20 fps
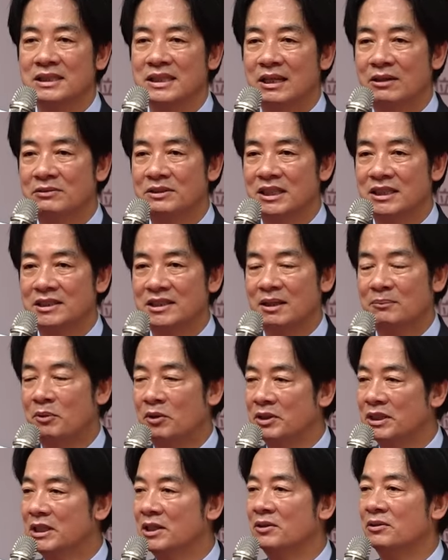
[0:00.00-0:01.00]
邀请小
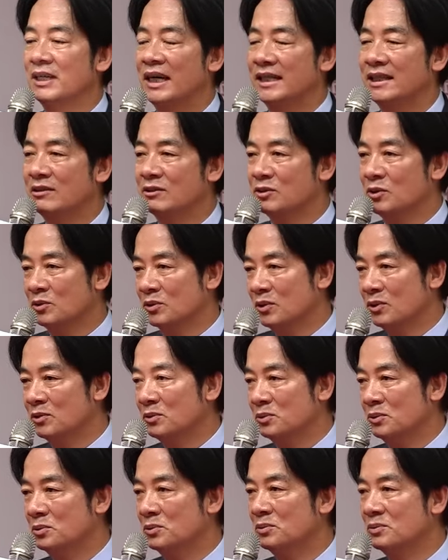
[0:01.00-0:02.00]
朋友来到总
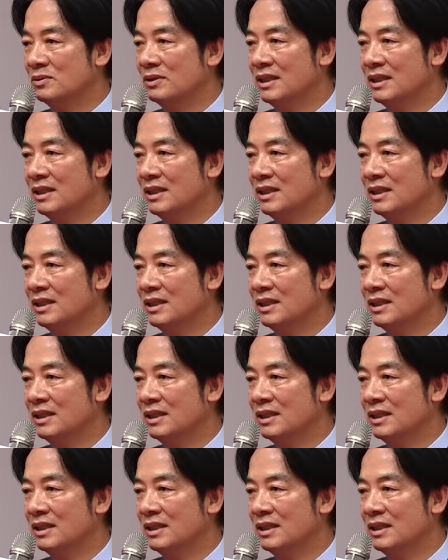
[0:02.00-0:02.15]
统府，